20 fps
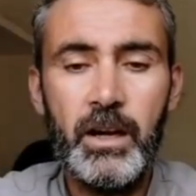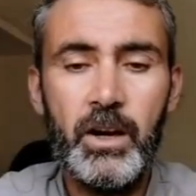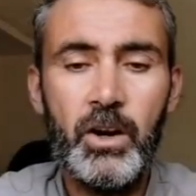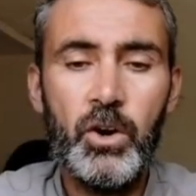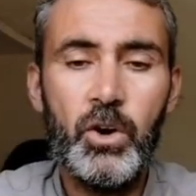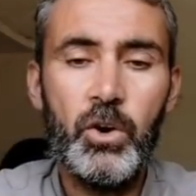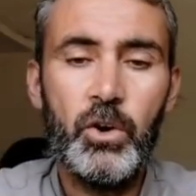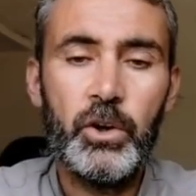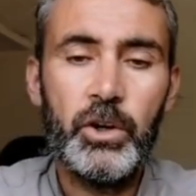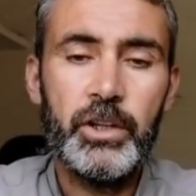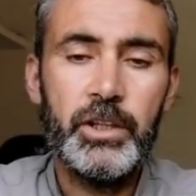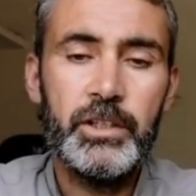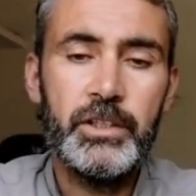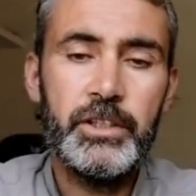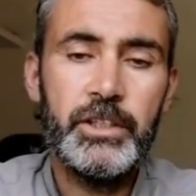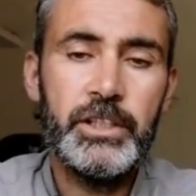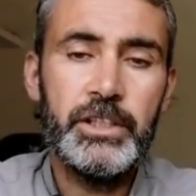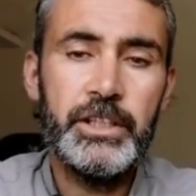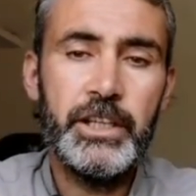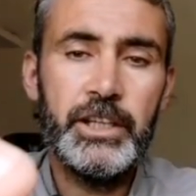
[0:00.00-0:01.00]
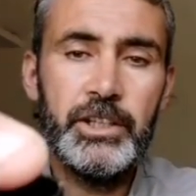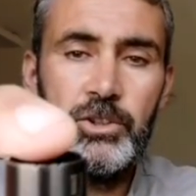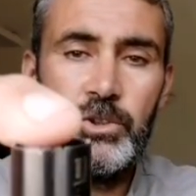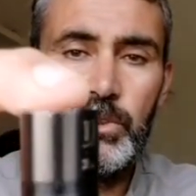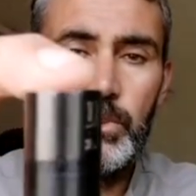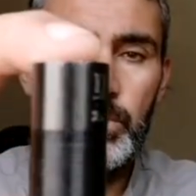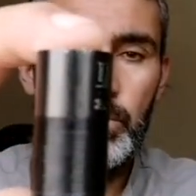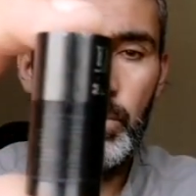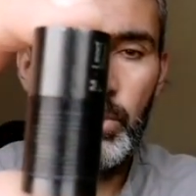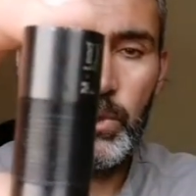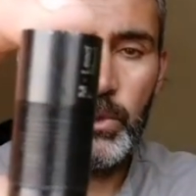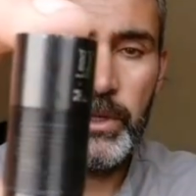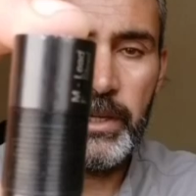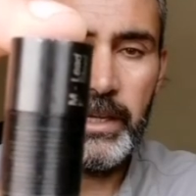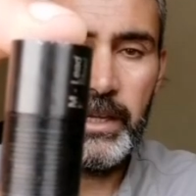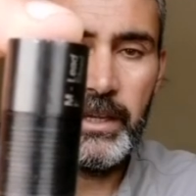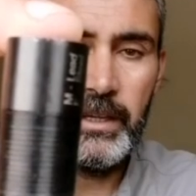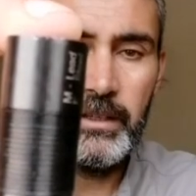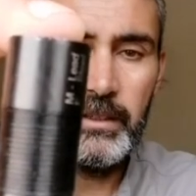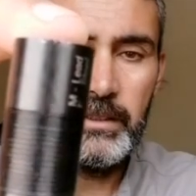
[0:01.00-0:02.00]
और ये जो चौक
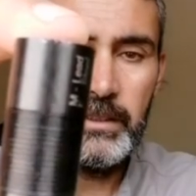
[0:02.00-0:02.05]
है